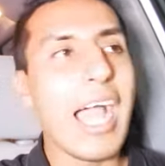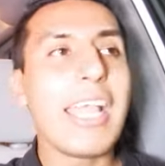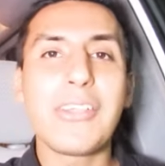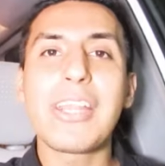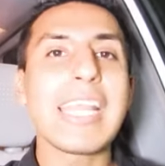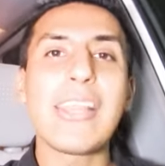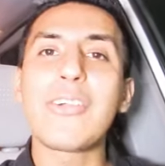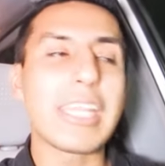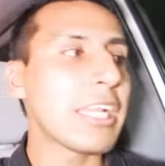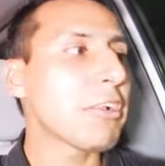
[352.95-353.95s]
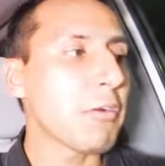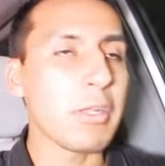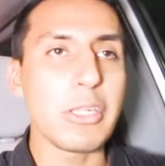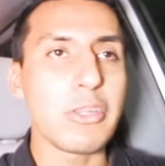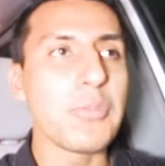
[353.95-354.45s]
Ah, yo ahora ya no quise, en
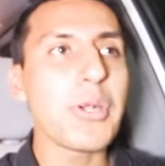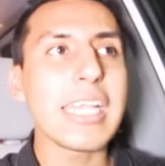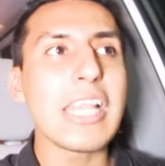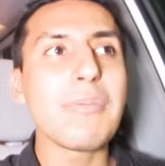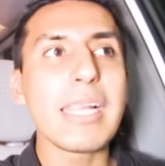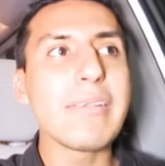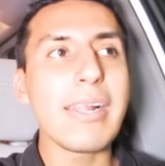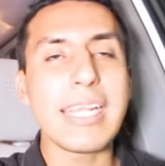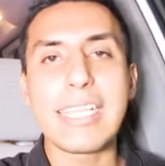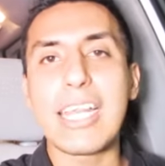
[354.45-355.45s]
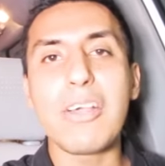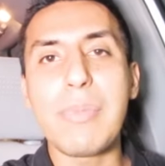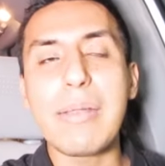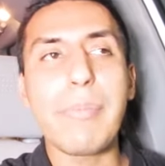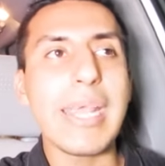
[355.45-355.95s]
cuanto supo que ya nomás iba a alcanzar a
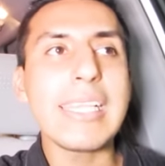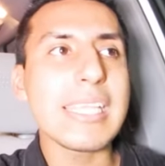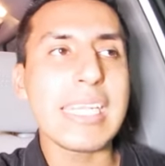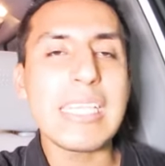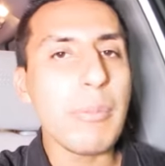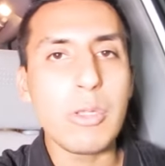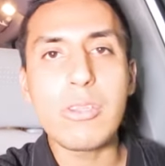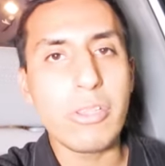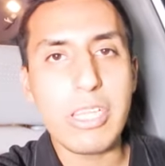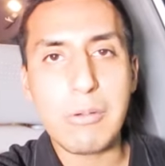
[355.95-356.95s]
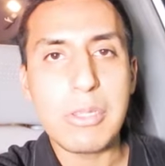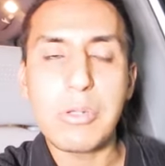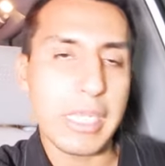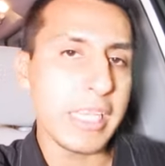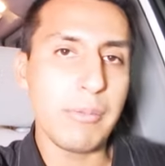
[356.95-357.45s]
comer 20, 30 minutos, no sé cuánto,
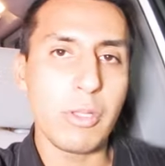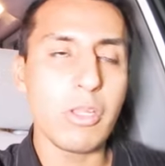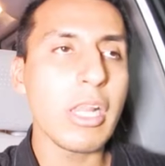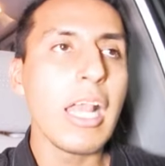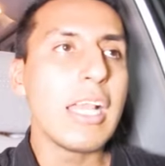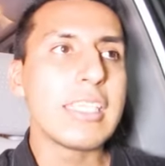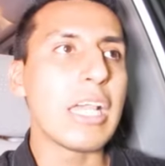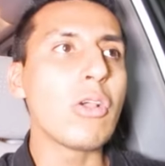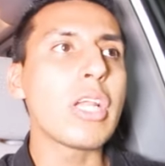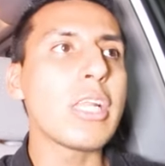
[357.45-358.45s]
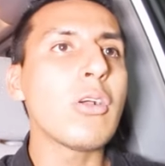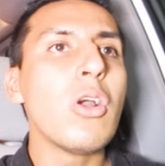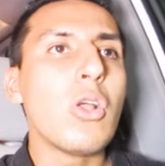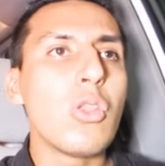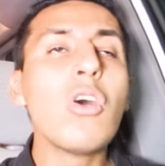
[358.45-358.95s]
15 minutos, ya no quiso,
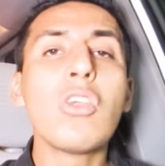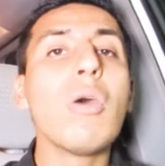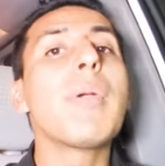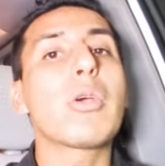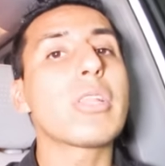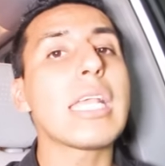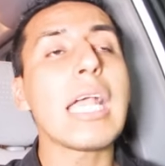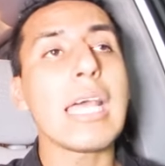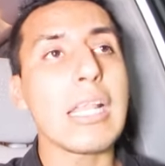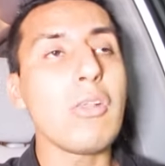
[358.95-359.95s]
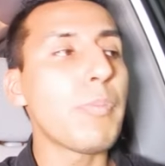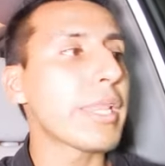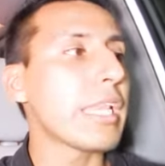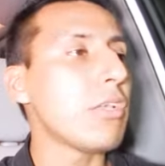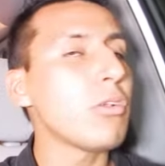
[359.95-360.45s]
no, no, mejor sí hay que agarrarle un
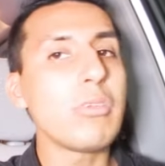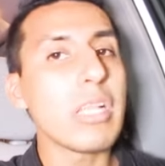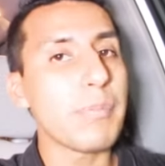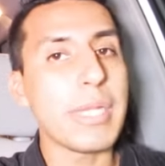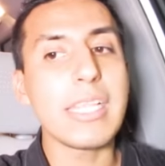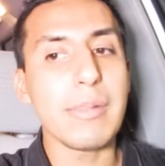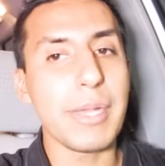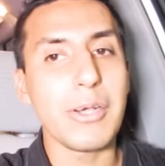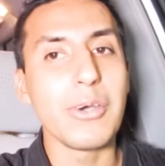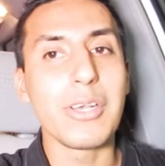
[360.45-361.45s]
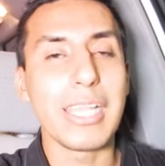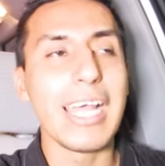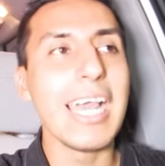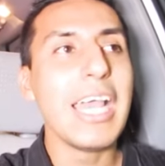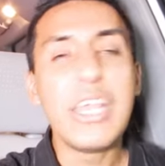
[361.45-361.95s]
pastelito y unas pizzas mejor, ¿verdad?